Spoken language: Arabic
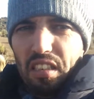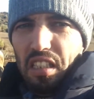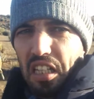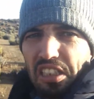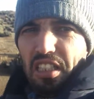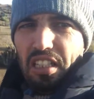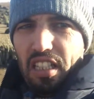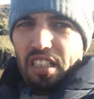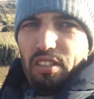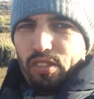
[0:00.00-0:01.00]
العشرة
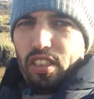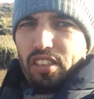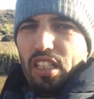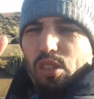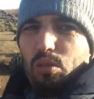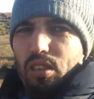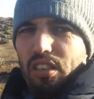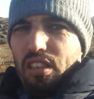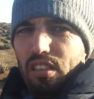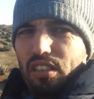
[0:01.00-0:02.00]
يعني في درزة
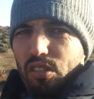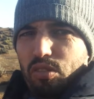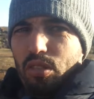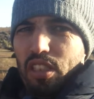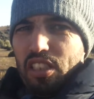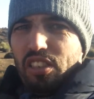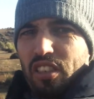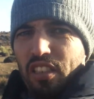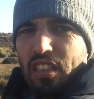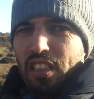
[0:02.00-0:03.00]
حسودين
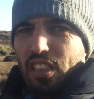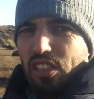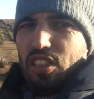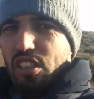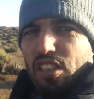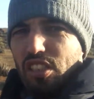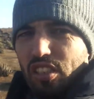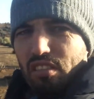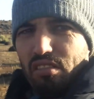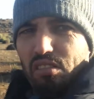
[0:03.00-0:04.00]
نفوناس
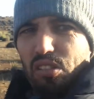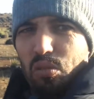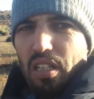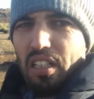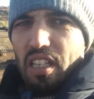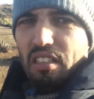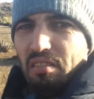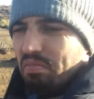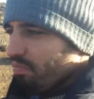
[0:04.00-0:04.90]
تزيس زوارقان